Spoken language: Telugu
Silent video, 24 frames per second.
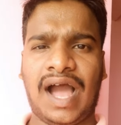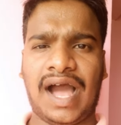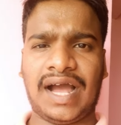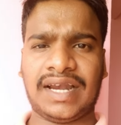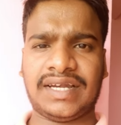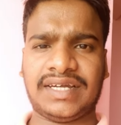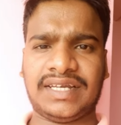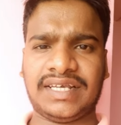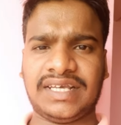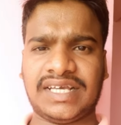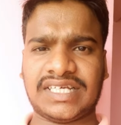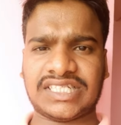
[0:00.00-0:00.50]

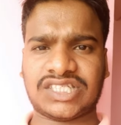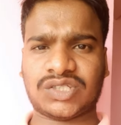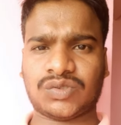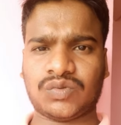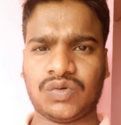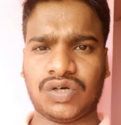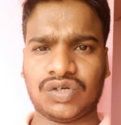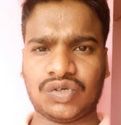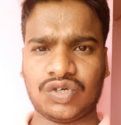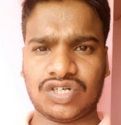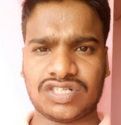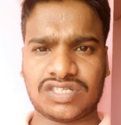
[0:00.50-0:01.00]

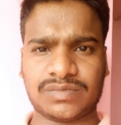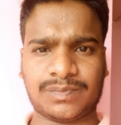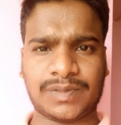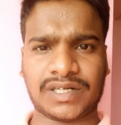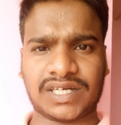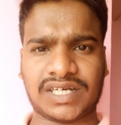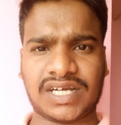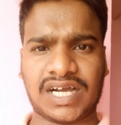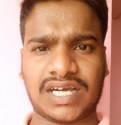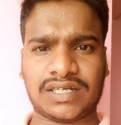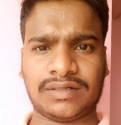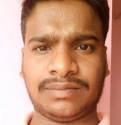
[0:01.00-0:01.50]
ఆర్డిఎస్ఓ రూల్స్
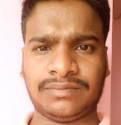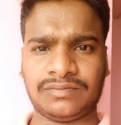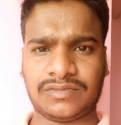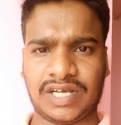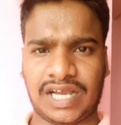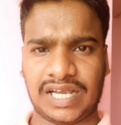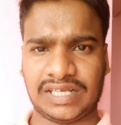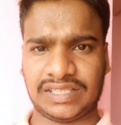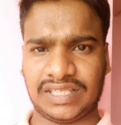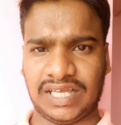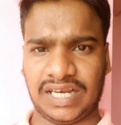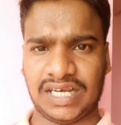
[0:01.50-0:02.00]
ప్రకారం
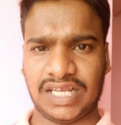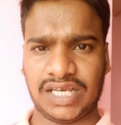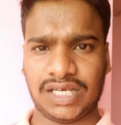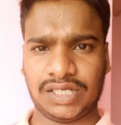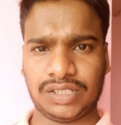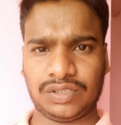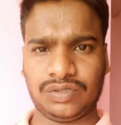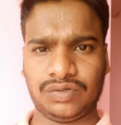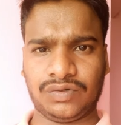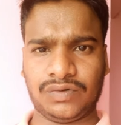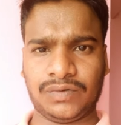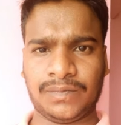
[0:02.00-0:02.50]
అయితే
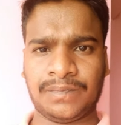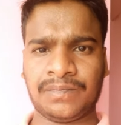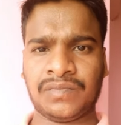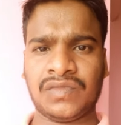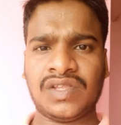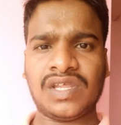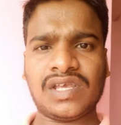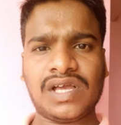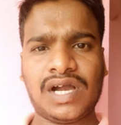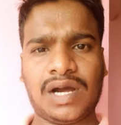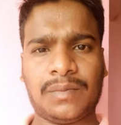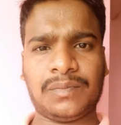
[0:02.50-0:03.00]
లేదు
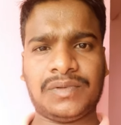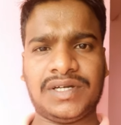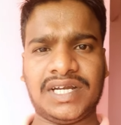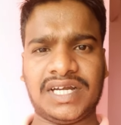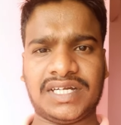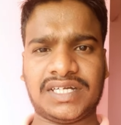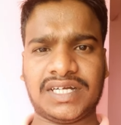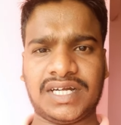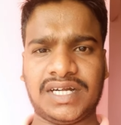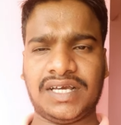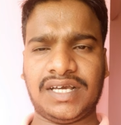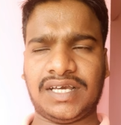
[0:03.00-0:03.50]

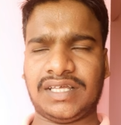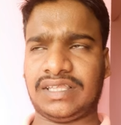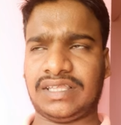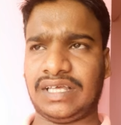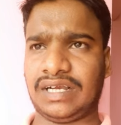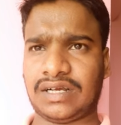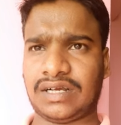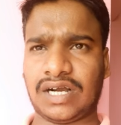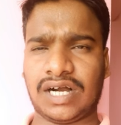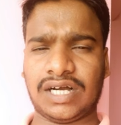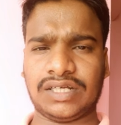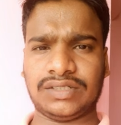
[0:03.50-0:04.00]
అప్డేటెడ్ అయితే
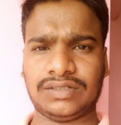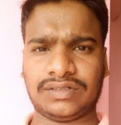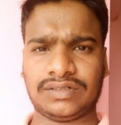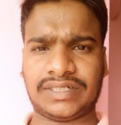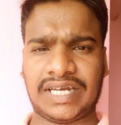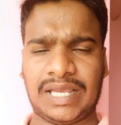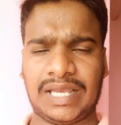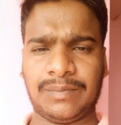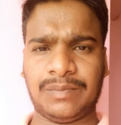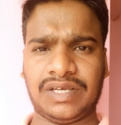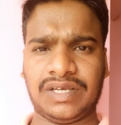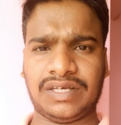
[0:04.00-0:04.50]
కాదు
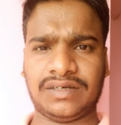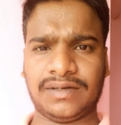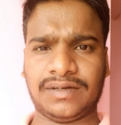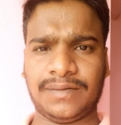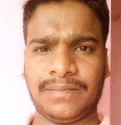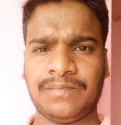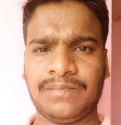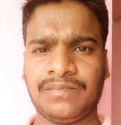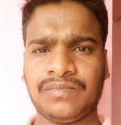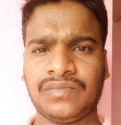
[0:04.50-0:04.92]
టైమింగ్